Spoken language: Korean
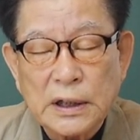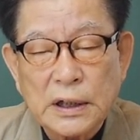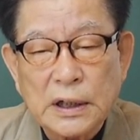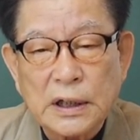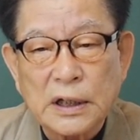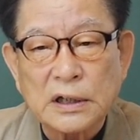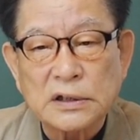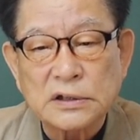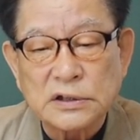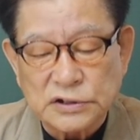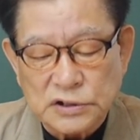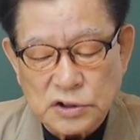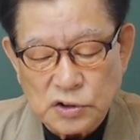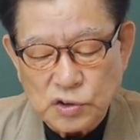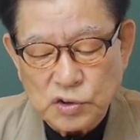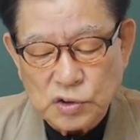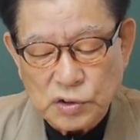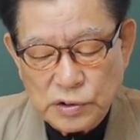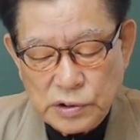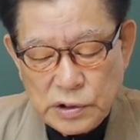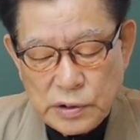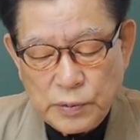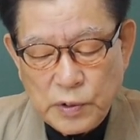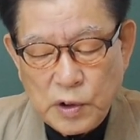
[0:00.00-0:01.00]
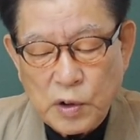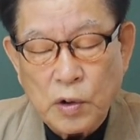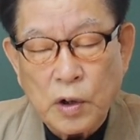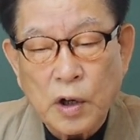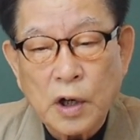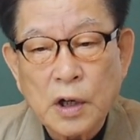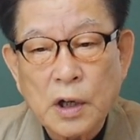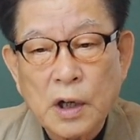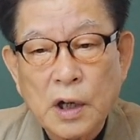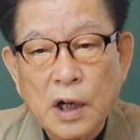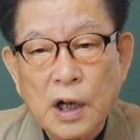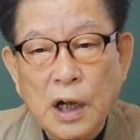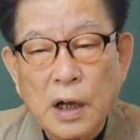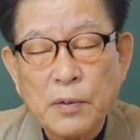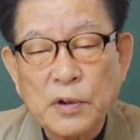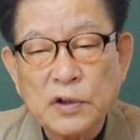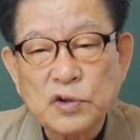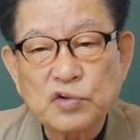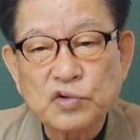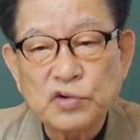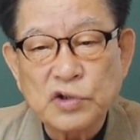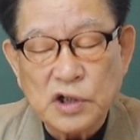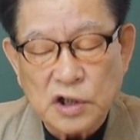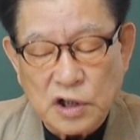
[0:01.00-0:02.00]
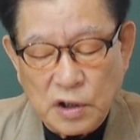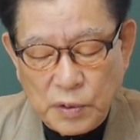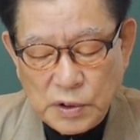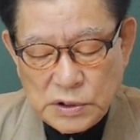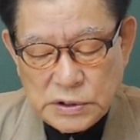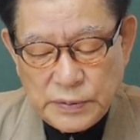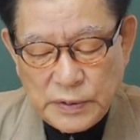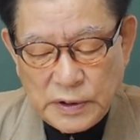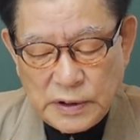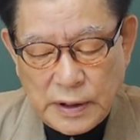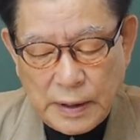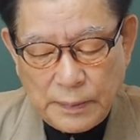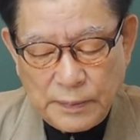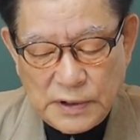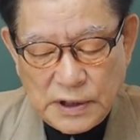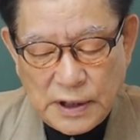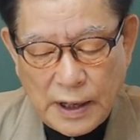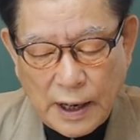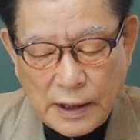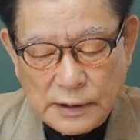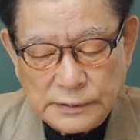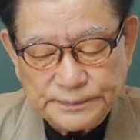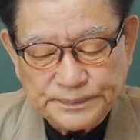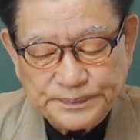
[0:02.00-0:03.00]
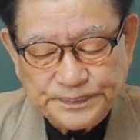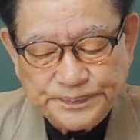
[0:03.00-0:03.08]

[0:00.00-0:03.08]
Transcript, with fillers: 그것을 중심으로 한번 쭉 읽어보시면 됩니다.